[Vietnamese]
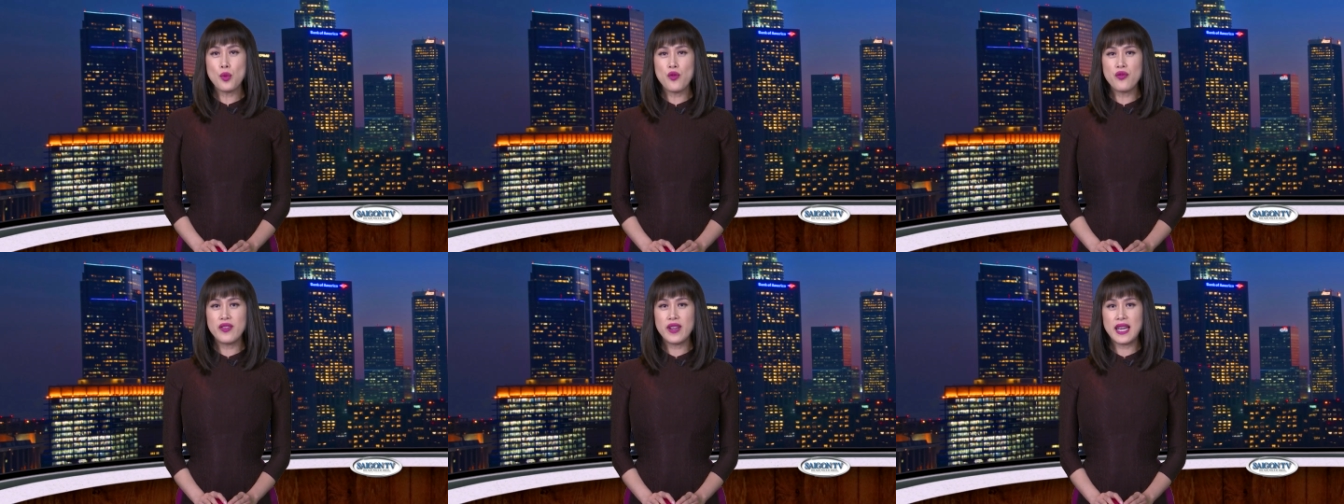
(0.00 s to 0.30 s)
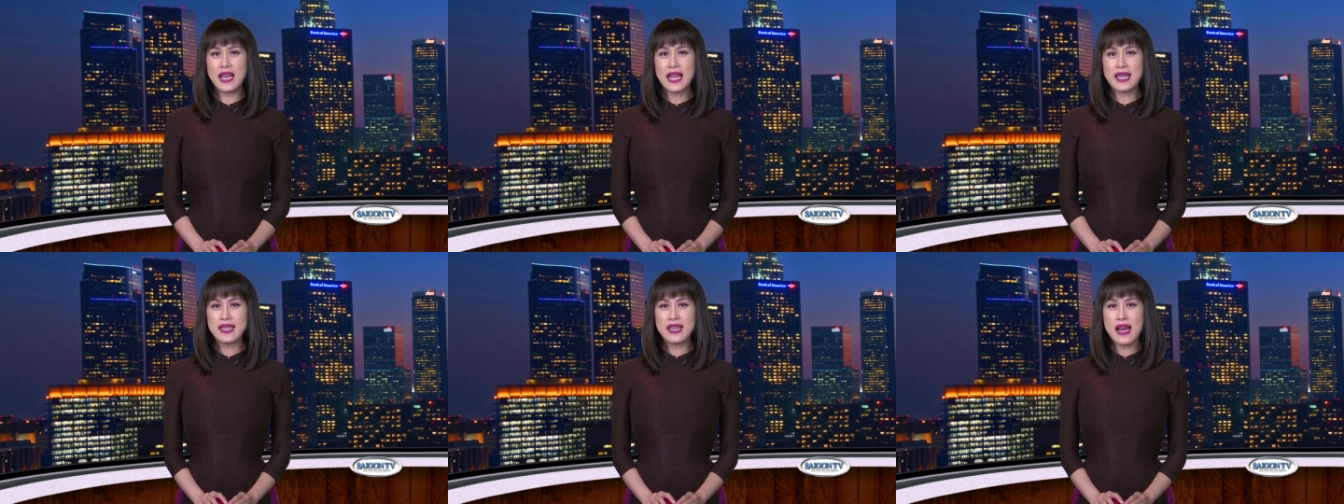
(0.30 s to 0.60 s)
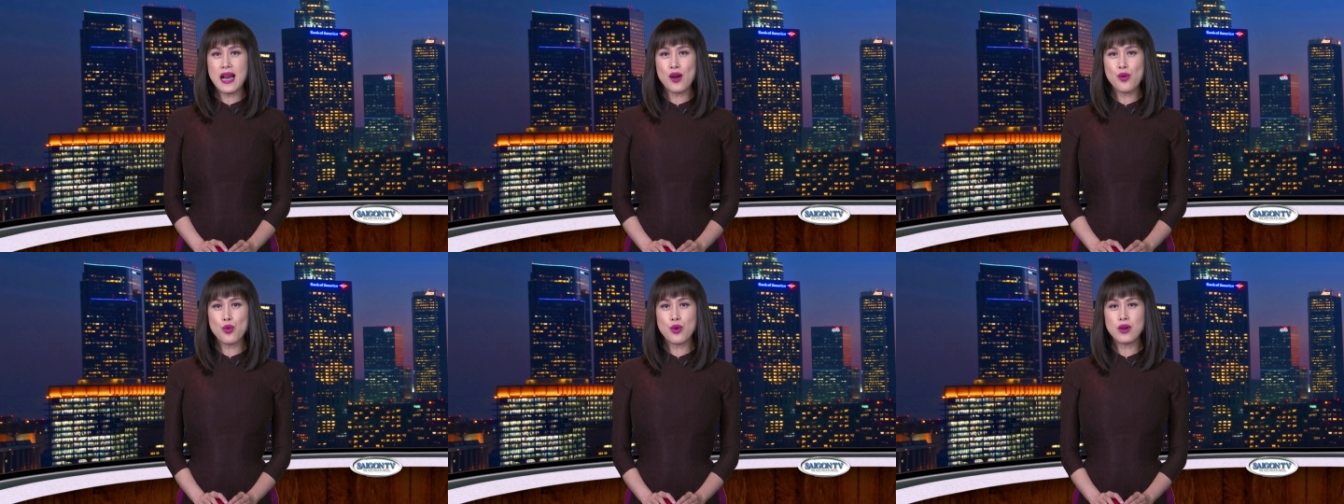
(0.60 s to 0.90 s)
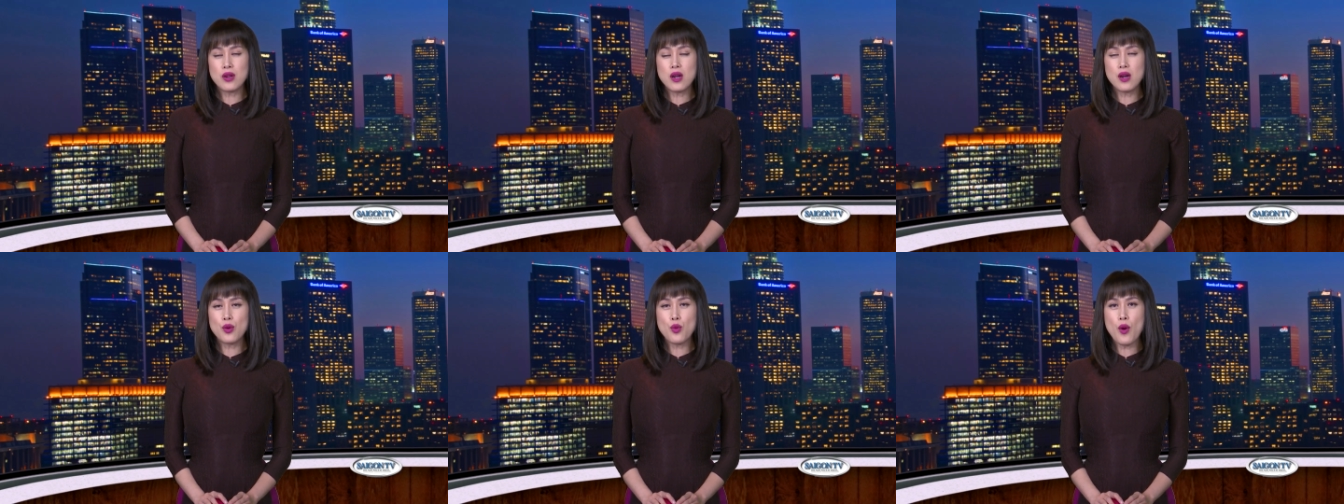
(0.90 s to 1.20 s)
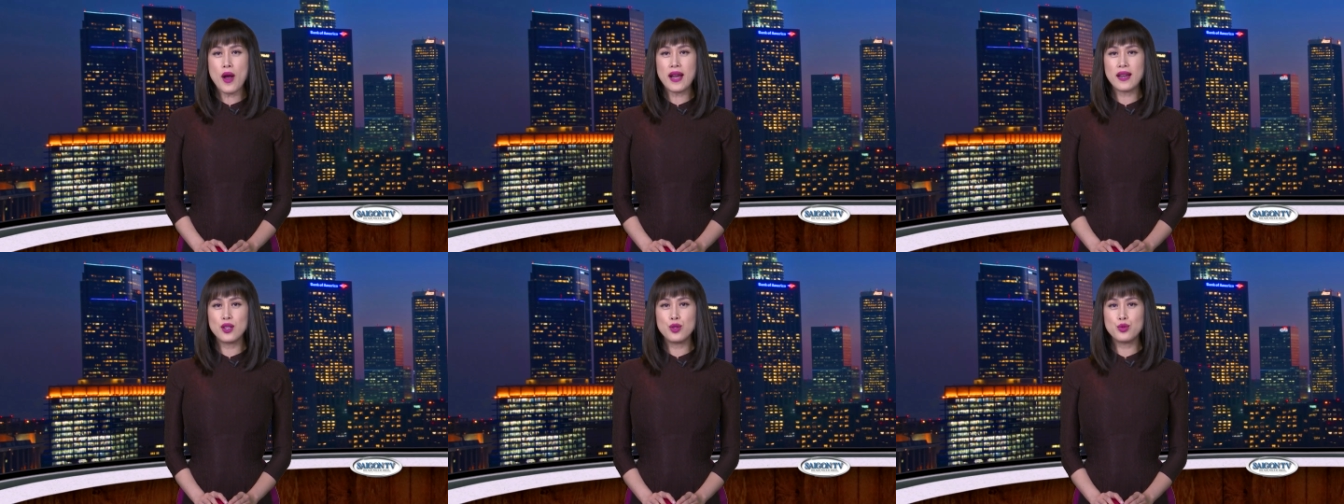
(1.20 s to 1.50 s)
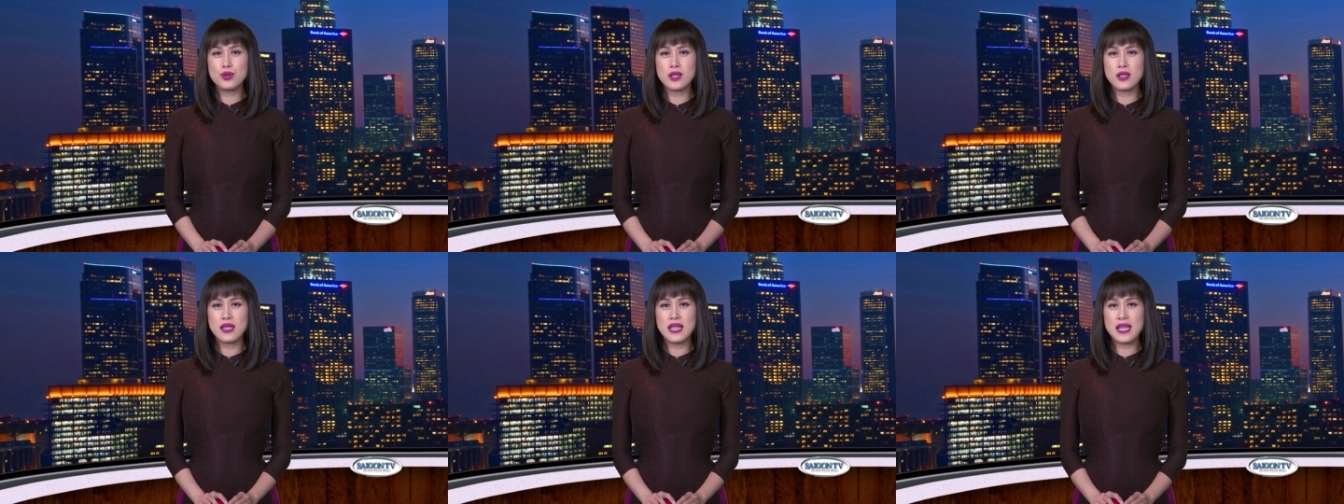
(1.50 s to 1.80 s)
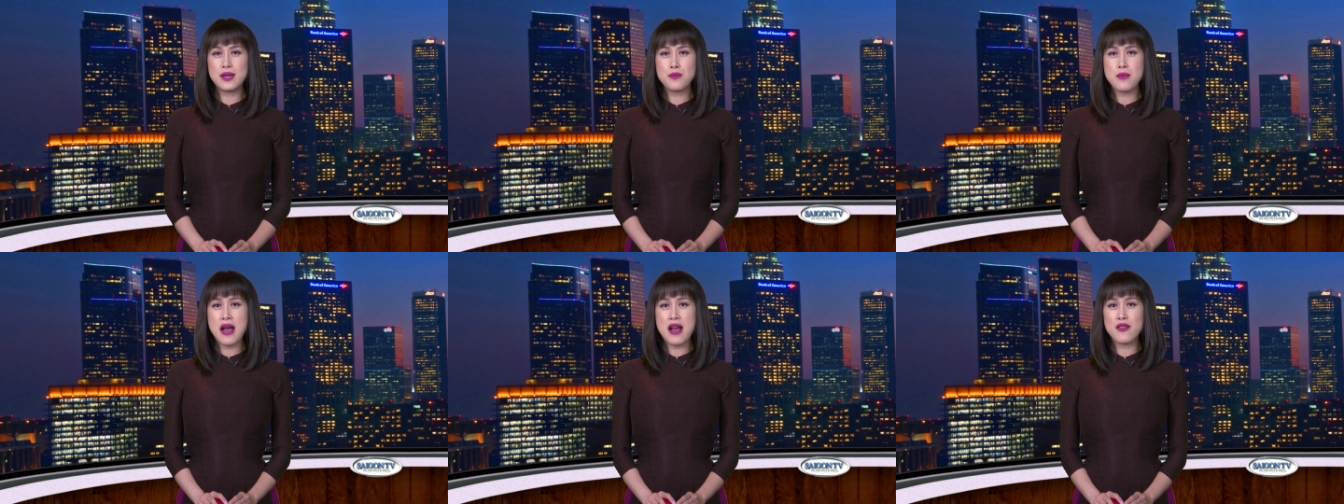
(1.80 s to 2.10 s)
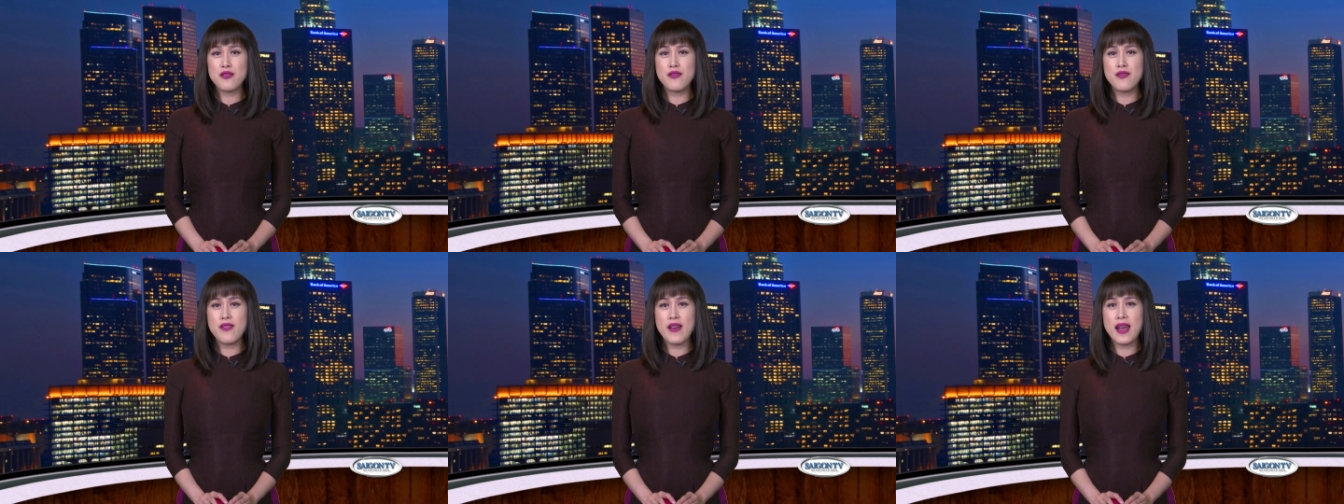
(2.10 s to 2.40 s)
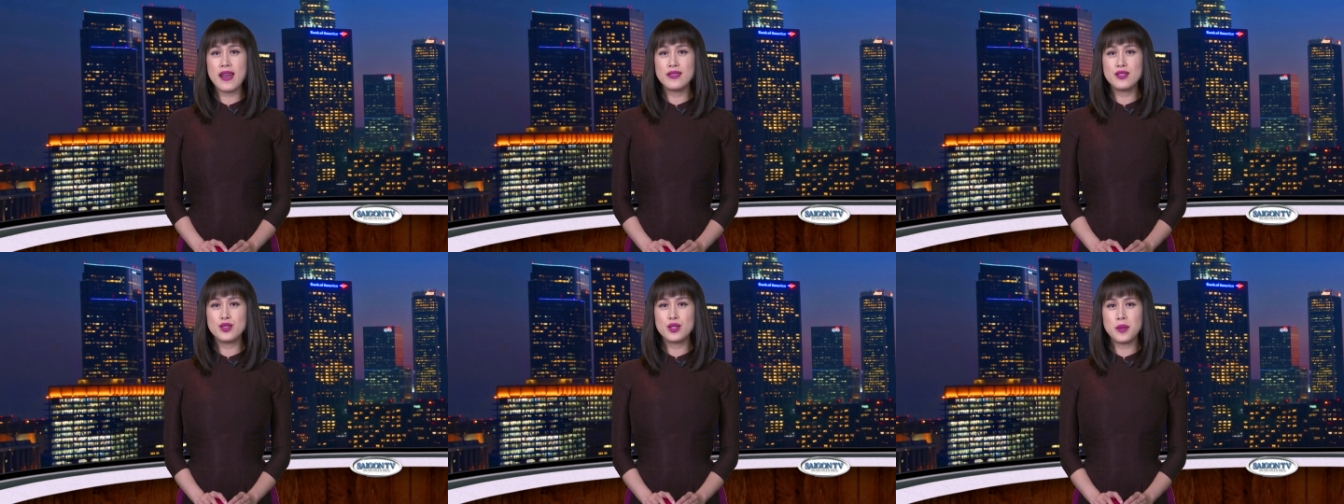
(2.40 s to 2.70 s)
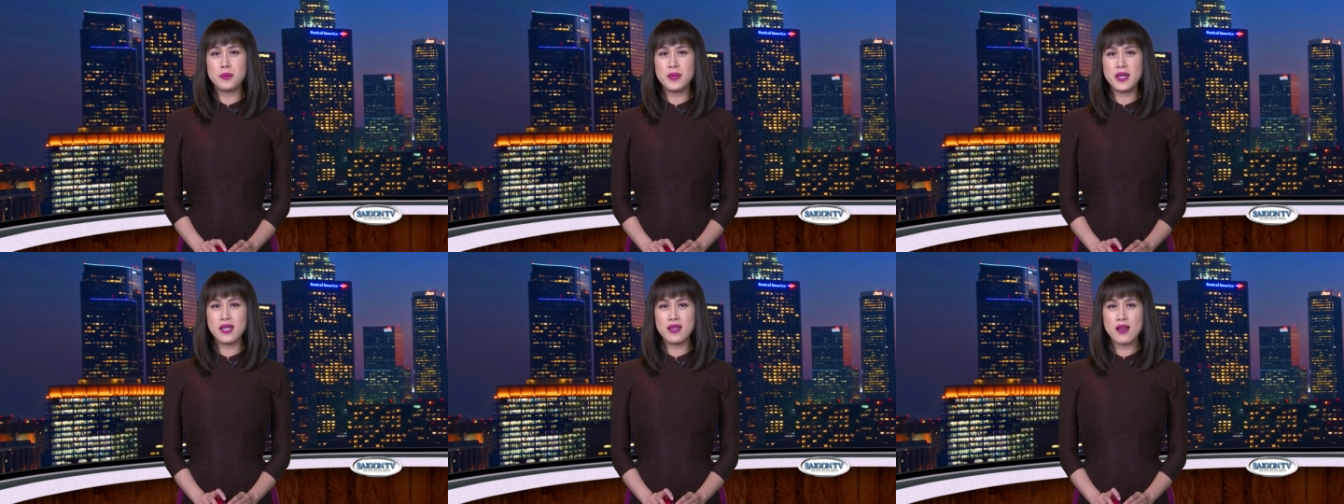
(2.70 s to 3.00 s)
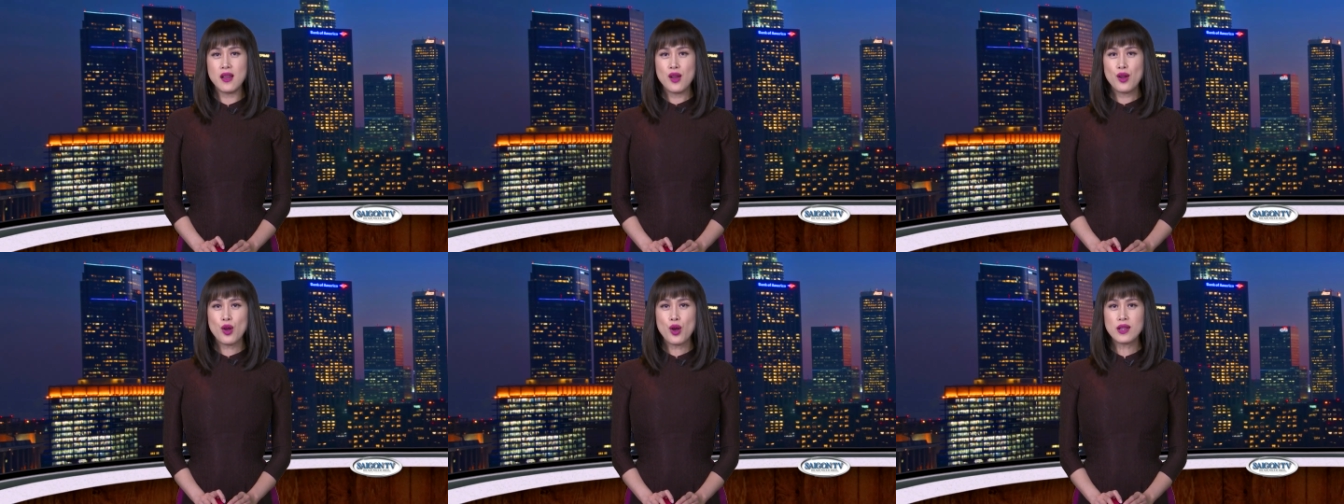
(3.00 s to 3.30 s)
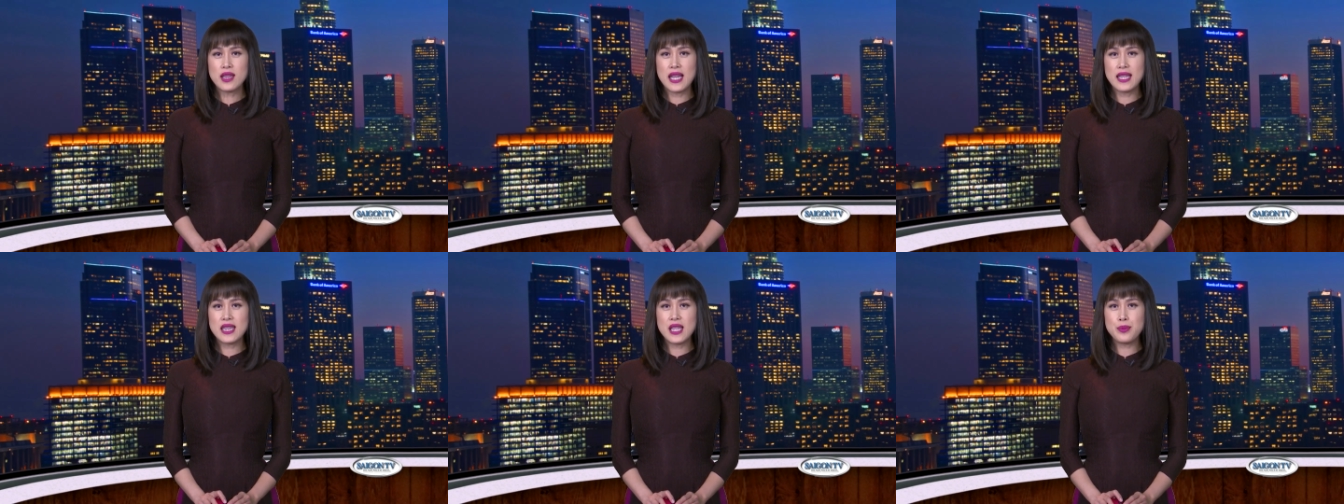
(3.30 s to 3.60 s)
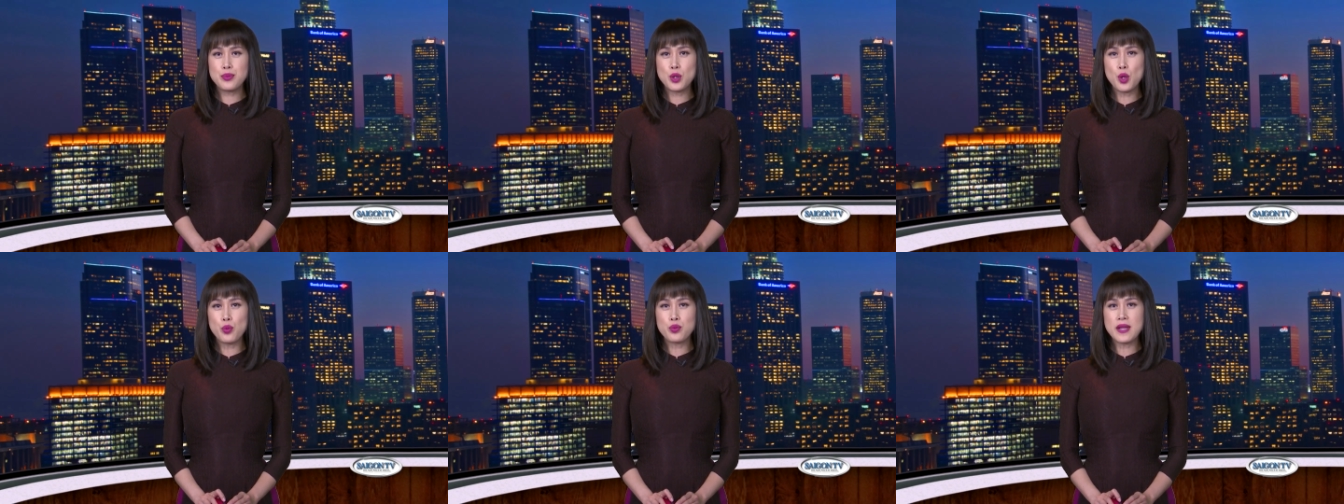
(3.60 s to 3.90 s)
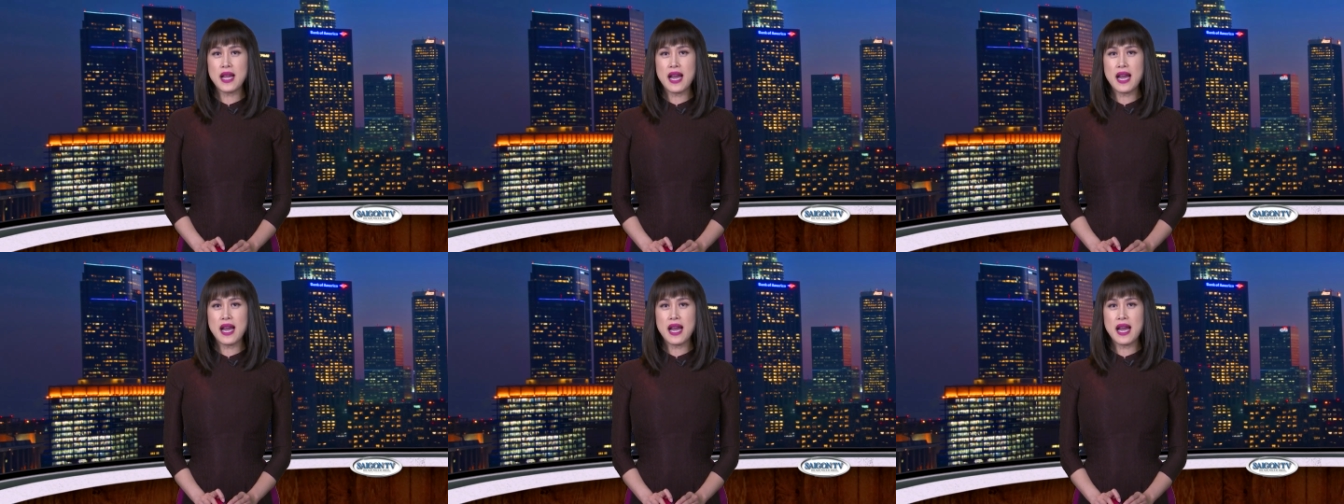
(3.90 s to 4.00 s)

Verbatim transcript: một vị lãnh đạo của cơ quan lưu trữ liên bang Fed cho biết có thể tiếp tục